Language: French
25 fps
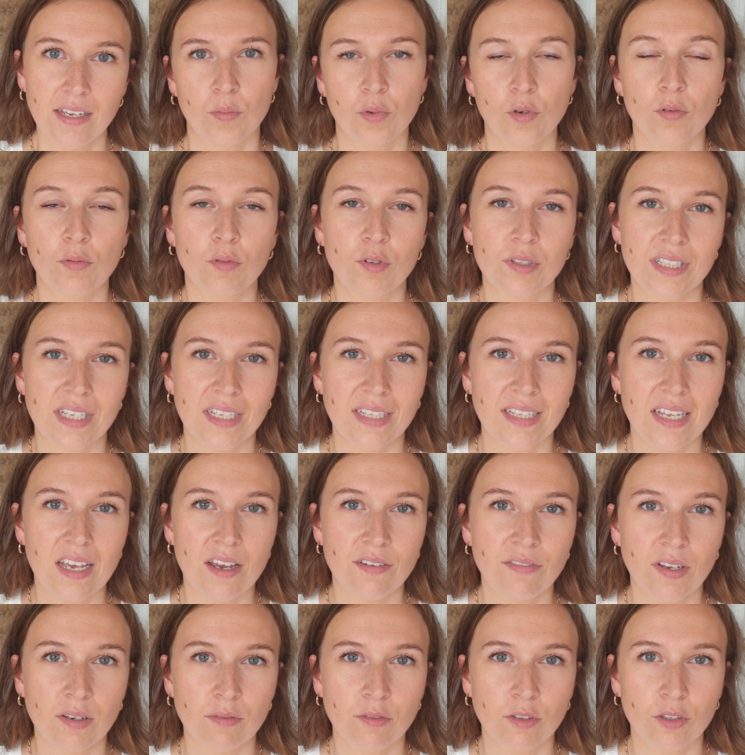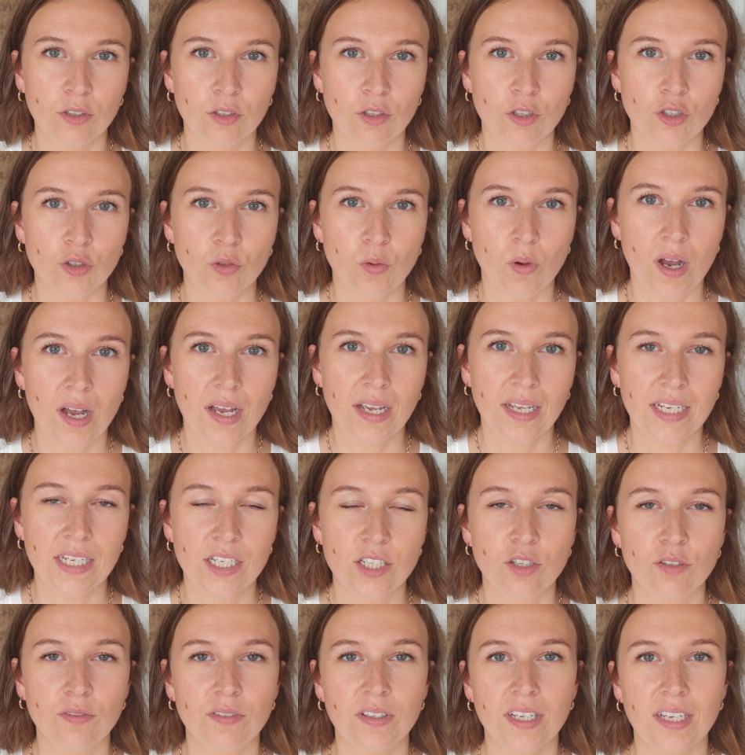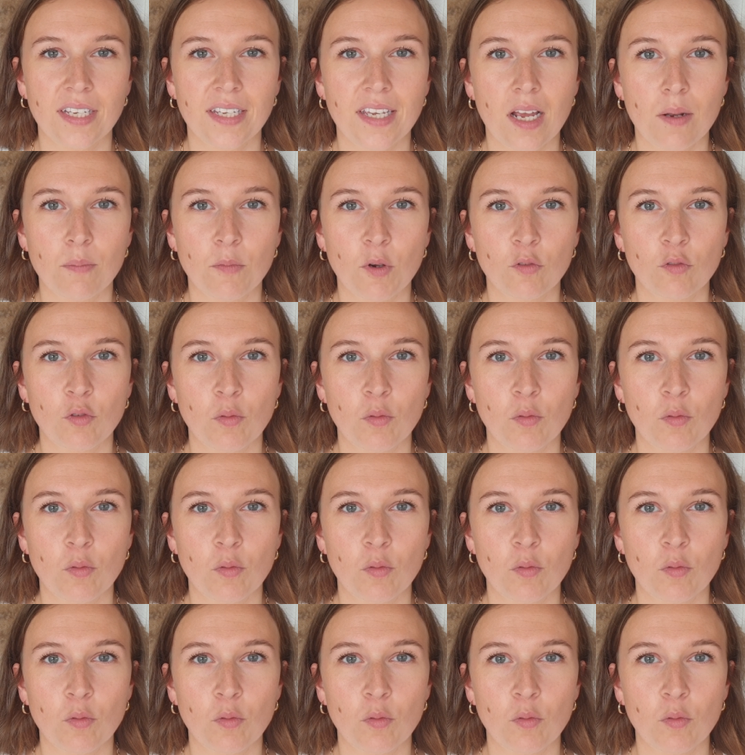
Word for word: pour vous aider à faire votre choix et je vais également